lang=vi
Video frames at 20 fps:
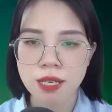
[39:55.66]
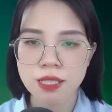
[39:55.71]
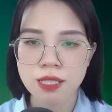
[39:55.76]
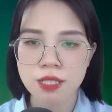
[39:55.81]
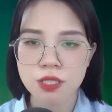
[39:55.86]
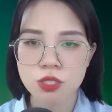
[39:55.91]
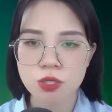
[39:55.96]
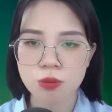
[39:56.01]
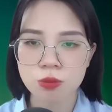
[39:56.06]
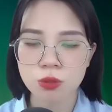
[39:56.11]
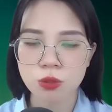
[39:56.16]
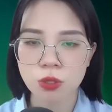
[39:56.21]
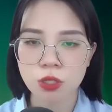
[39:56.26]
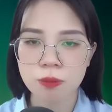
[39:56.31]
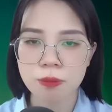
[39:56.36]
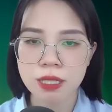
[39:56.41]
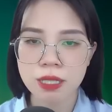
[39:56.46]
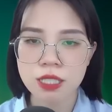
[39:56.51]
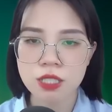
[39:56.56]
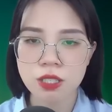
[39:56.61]
Bạn của cô
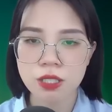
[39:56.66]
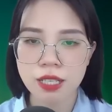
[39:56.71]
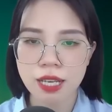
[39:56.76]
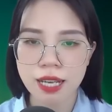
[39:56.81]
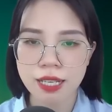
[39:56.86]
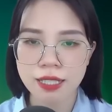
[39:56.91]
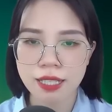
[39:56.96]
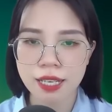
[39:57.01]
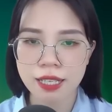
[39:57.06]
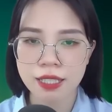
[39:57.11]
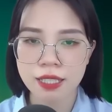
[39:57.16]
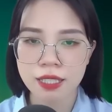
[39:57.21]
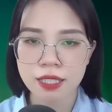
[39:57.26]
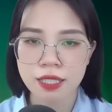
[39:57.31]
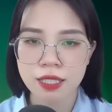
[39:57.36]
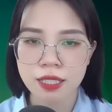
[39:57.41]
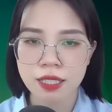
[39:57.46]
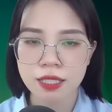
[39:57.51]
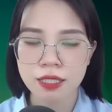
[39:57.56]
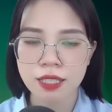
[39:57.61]
ấy hứa vi vi
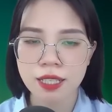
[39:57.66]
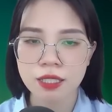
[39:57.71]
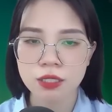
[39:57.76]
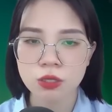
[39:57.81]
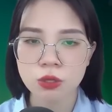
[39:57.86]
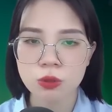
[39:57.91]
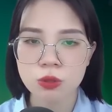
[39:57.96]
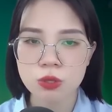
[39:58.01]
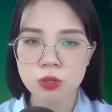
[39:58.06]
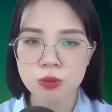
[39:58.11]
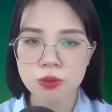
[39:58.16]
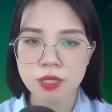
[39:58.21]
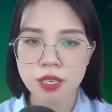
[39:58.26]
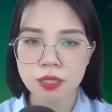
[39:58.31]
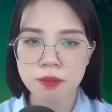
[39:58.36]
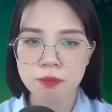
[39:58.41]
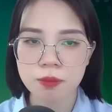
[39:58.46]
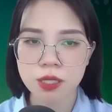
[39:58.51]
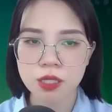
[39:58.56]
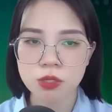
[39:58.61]
đến nhà chúng tôi chơi,
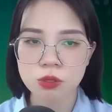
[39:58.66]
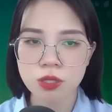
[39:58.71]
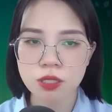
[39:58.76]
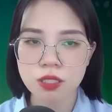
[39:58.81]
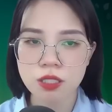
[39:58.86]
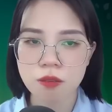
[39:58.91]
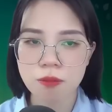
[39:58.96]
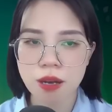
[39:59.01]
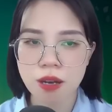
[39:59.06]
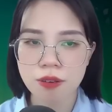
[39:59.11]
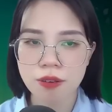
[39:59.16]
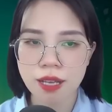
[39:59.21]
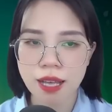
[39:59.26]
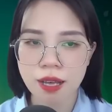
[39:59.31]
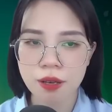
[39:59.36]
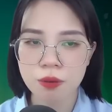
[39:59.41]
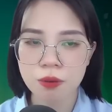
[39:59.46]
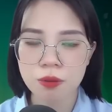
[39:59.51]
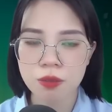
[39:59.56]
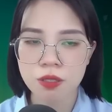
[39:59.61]
tôi cố ý chuẩn
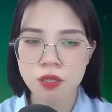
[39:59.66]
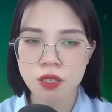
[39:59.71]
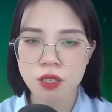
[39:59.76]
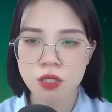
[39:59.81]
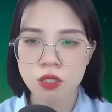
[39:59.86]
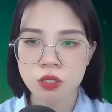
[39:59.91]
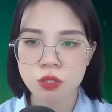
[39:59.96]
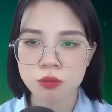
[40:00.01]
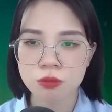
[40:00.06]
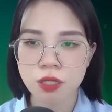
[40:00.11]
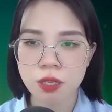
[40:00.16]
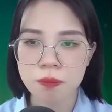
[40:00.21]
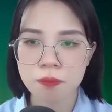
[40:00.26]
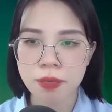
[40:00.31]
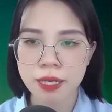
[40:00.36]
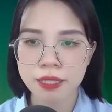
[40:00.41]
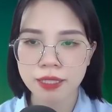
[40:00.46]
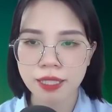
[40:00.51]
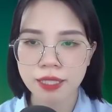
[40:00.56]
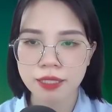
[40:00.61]
bị hoa quả bánh
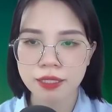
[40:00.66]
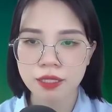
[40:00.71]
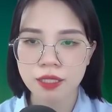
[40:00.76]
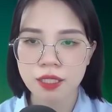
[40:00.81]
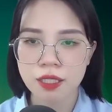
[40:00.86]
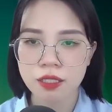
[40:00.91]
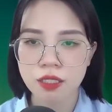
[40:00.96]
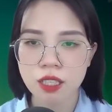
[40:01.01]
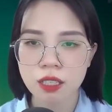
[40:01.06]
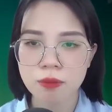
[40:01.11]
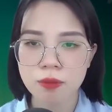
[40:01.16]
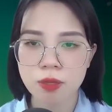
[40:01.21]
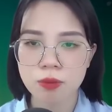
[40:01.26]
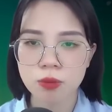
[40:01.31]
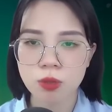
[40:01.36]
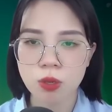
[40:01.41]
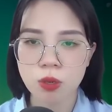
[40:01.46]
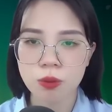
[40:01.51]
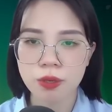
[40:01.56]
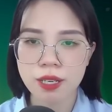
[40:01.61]
kẹo ngồi phòng khách,
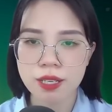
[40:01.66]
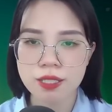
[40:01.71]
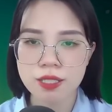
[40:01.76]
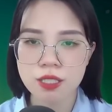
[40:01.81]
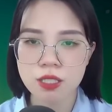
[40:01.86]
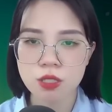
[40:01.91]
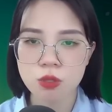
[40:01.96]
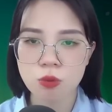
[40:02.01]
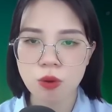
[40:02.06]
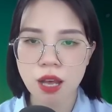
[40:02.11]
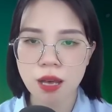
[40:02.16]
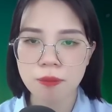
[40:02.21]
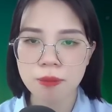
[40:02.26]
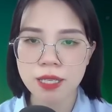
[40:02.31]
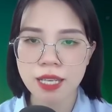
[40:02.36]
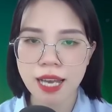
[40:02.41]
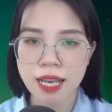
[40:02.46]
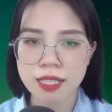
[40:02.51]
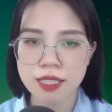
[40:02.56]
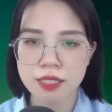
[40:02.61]
muốn nói chuyện với hai
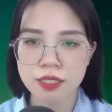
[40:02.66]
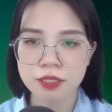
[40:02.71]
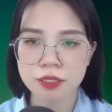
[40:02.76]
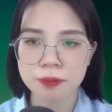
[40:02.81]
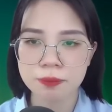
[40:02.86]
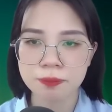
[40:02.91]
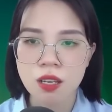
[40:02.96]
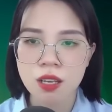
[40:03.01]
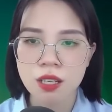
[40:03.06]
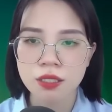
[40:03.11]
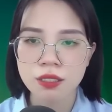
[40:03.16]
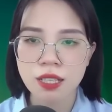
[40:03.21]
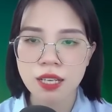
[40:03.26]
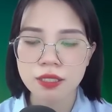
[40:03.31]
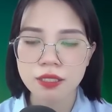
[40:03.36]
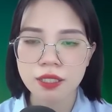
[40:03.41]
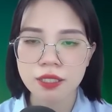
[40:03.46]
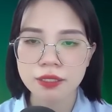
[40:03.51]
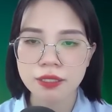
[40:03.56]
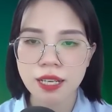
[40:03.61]
người. Nhưng
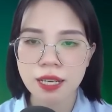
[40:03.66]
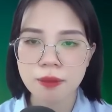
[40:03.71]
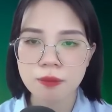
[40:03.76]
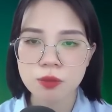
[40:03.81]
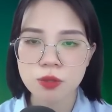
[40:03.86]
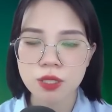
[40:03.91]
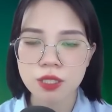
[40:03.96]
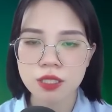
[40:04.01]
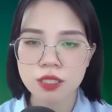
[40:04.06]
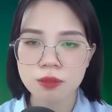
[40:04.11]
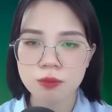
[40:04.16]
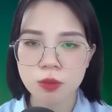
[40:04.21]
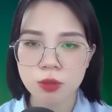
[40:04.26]
Lâm Hân lại kéo hứa